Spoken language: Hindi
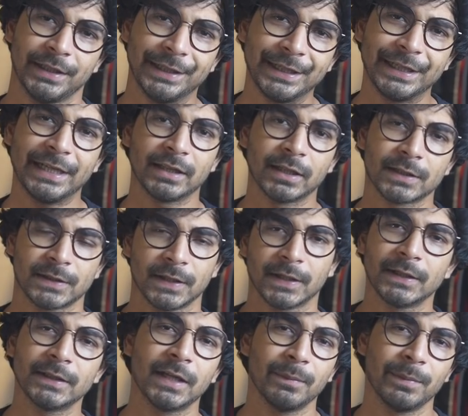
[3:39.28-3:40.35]
इनके
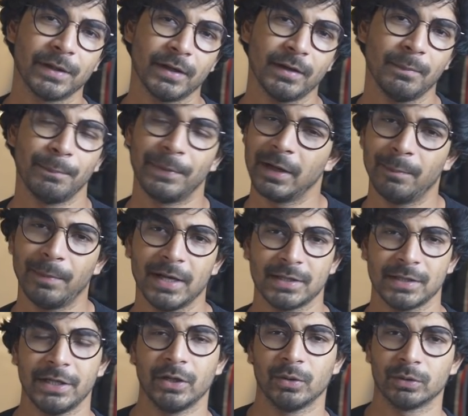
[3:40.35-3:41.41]
दस्तखत के बिना बिल पास
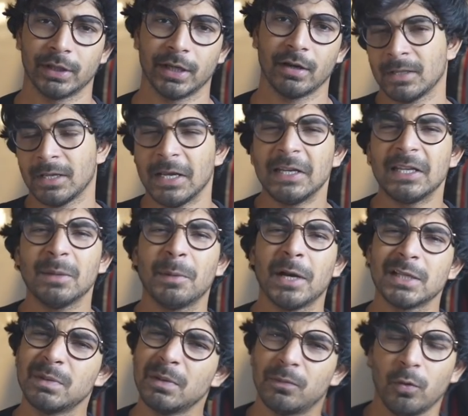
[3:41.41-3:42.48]
नहीं होता है इनके
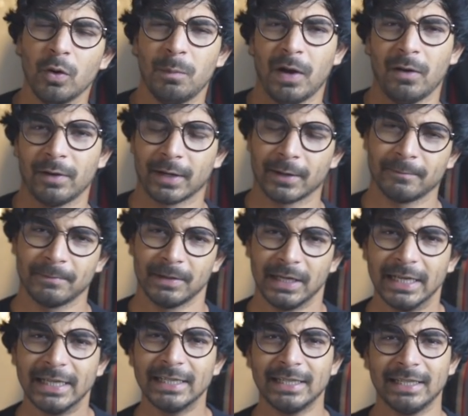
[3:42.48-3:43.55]
पास भी फुल पावर है
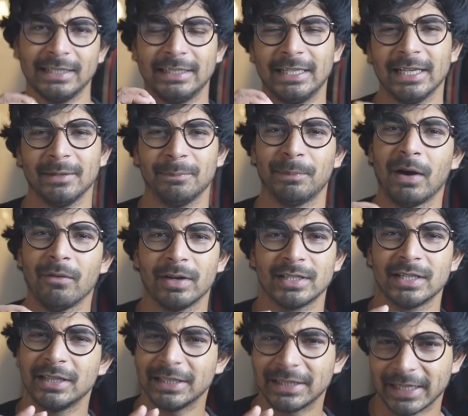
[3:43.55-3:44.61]
लेकिन ये पावर
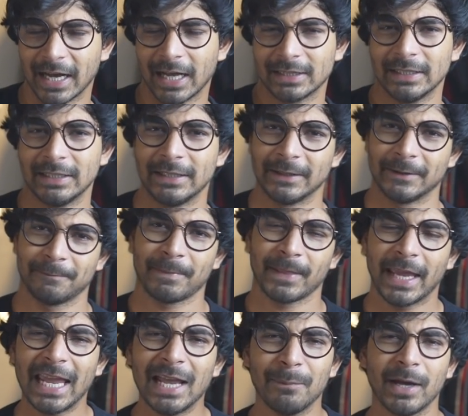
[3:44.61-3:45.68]
जल्दी दिखाते नहीं
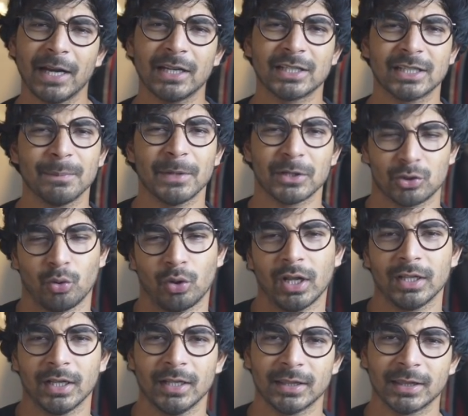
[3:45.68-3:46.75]
है एक बार जब मैं छोटा
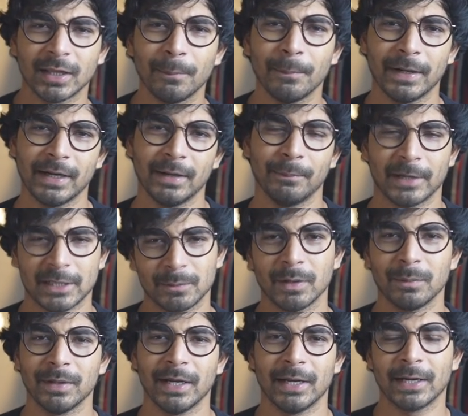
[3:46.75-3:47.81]
था तब मैंने
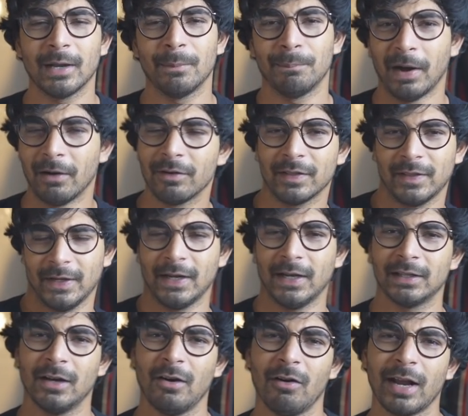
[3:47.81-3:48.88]
बचपन में इनका पावर देखा
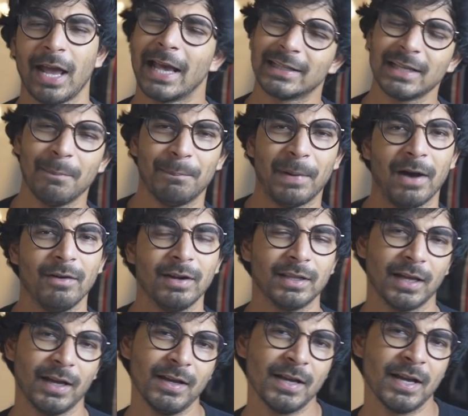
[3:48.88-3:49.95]
था और ऐसा पावर
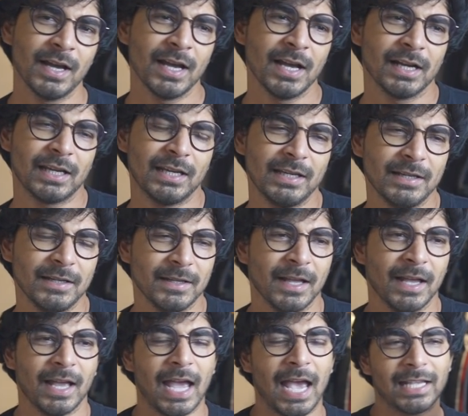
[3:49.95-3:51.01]
था कि
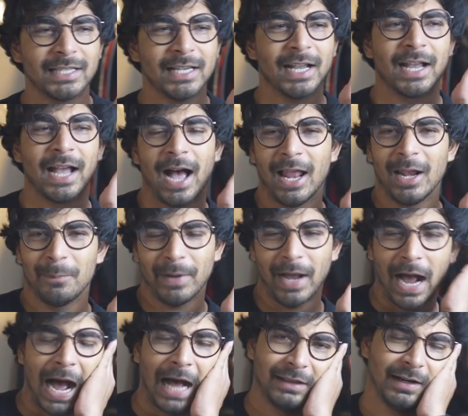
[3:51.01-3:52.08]
ऐसे गाल पे
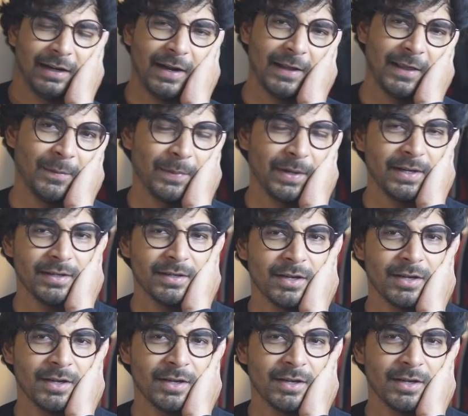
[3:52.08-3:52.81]
हाथ रखा था मैं